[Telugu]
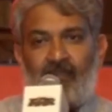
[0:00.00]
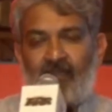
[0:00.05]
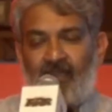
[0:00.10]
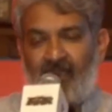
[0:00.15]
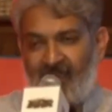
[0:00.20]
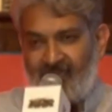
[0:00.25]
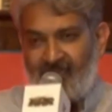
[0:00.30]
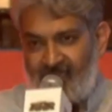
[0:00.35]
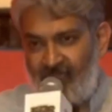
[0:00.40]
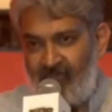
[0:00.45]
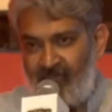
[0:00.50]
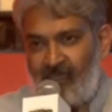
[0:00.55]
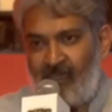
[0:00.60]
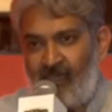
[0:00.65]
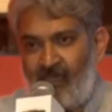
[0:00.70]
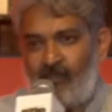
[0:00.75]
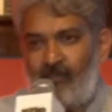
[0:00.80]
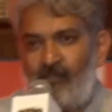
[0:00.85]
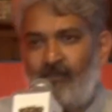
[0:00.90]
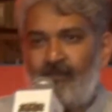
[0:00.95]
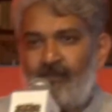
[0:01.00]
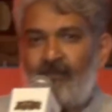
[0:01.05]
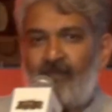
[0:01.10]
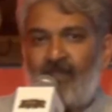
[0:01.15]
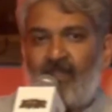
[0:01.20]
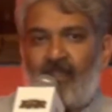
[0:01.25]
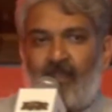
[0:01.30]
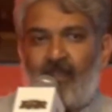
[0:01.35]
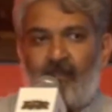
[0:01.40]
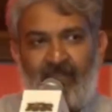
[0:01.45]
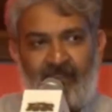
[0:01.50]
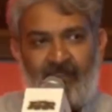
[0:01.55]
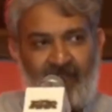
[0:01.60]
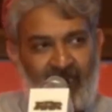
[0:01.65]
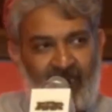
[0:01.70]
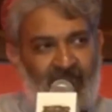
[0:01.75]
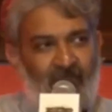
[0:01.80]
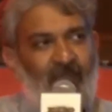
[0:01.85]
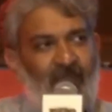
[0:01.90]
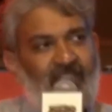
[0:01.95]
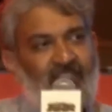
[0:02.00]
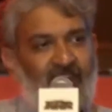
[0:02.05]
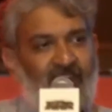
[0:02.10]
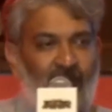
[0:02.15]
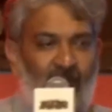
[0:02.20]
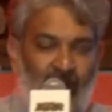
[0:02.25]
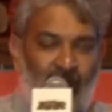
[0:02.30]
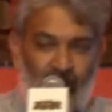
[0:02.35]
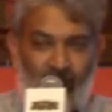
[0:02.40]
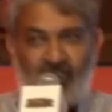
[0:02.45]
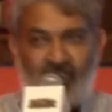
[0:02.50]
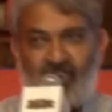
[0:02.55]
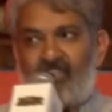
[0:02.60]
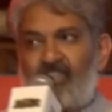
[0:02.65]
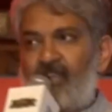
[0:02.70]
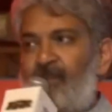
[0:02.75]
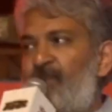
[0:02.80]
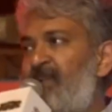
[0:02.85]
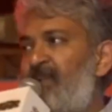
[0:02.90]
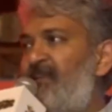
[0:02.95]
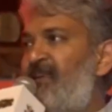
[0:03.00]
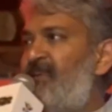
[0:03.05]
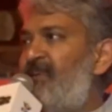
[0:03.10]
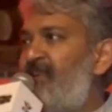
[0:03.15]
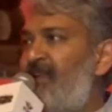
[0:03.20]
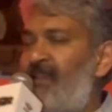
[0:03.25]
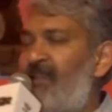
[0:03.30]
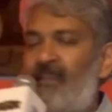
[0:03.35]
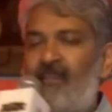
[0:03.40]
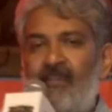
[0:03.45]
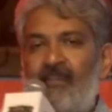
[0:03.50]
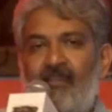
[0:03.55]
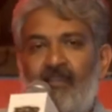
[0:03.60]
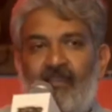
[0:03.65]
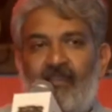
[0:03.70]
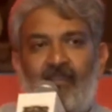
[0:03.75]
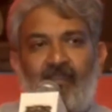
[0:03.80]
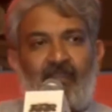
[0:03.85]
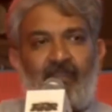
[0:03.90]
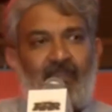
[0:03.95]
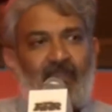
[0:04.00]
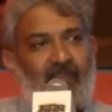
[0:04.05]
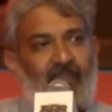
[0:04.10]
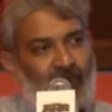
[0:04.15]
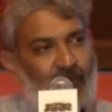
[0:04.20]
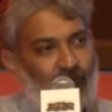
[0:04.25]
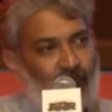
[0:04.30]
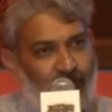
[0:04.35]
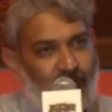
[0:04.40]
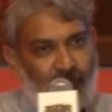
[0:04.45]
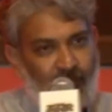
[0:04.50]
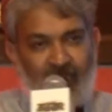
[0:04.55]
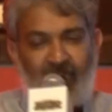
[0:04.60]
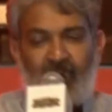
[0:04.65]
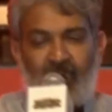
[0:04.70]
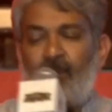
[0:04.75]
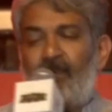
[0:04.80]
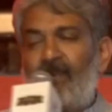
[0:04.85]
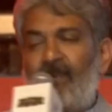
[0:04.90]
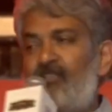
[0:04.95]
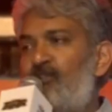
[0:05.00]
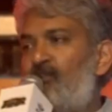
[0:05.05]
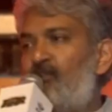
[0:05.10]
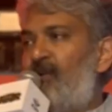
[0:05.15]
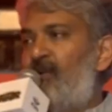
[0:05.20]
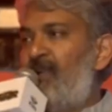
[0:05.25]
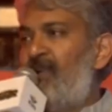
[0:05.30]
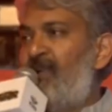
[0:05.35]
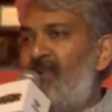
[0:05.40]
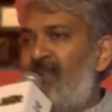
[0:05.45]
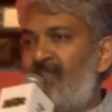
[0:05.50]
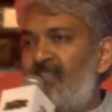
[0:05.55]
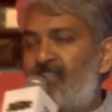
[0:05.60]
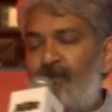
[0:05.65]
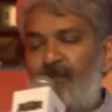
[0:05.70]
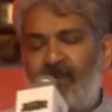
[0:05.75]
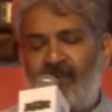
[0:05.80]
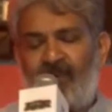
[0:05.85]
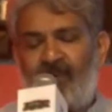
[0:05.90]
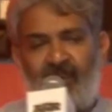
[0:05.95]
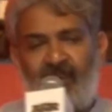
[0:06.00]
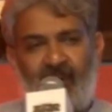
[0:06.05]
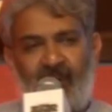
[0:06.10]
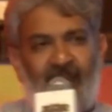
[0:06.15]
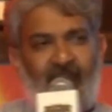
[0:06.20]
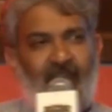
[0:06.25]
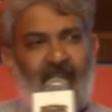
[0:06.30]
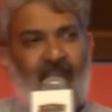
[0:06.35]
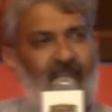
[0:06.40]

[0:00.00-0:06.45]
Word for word: కేసీఆర్ గారు మేము వెళ్ళి మా సినిమా గురించి చెప్పిన వెంటనే ఇలా కొంచెం రేట్లు పెంచుకోవాలండి అని చెప్పిన వెంటనే